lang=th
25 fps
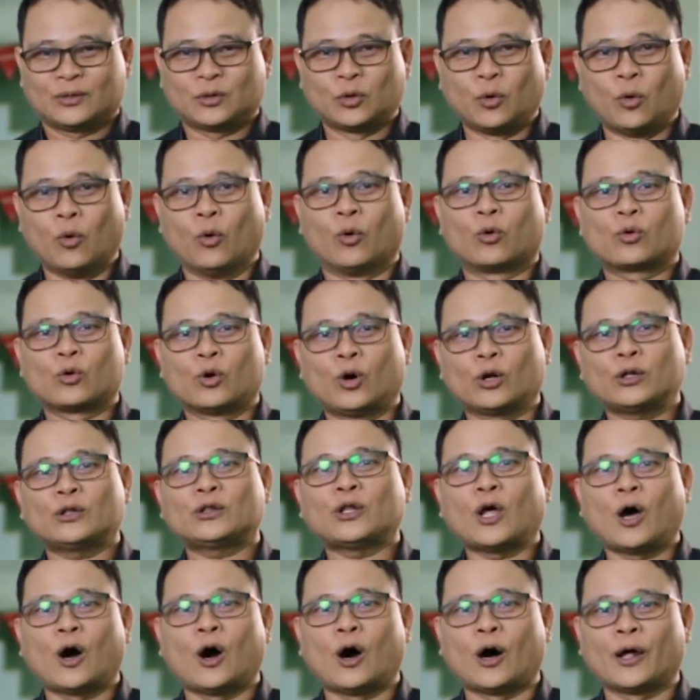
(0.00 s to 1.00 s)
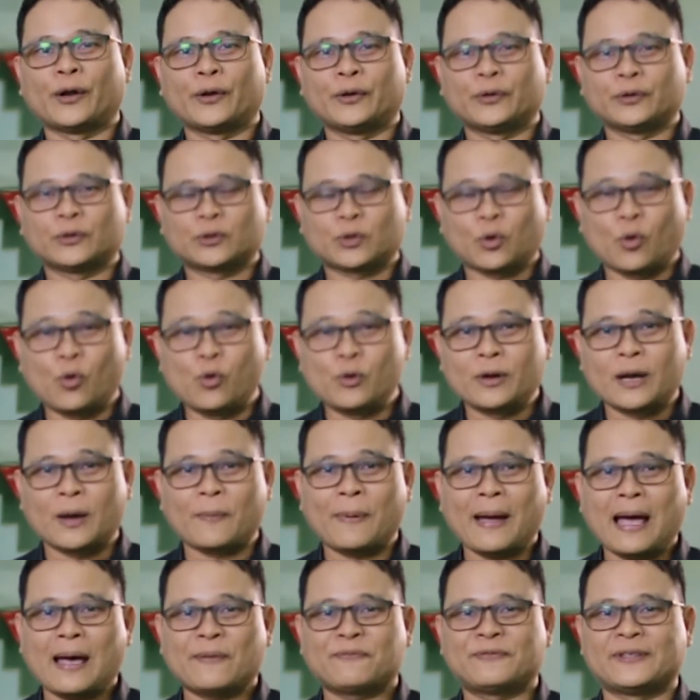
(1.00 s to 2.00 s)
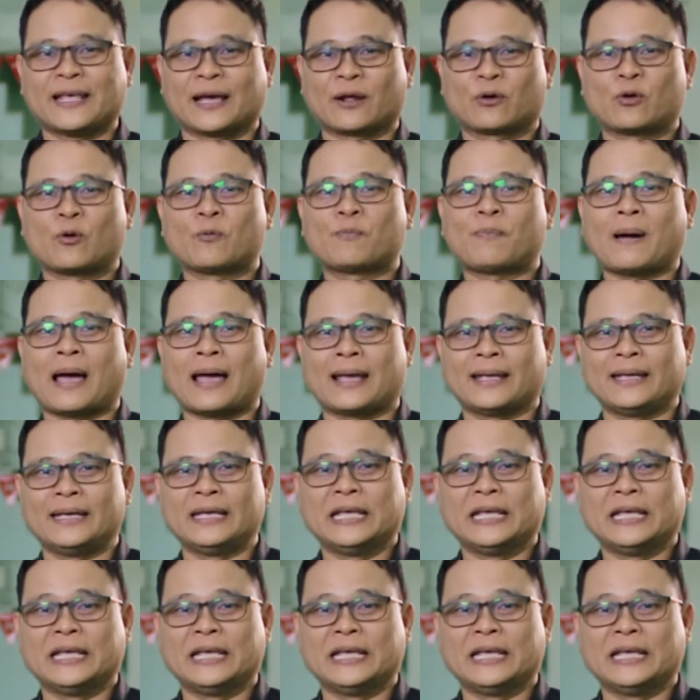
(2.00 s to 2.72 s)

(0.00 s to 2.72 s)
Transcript: ถูกลดทอนคุณภาพเสียงลงไป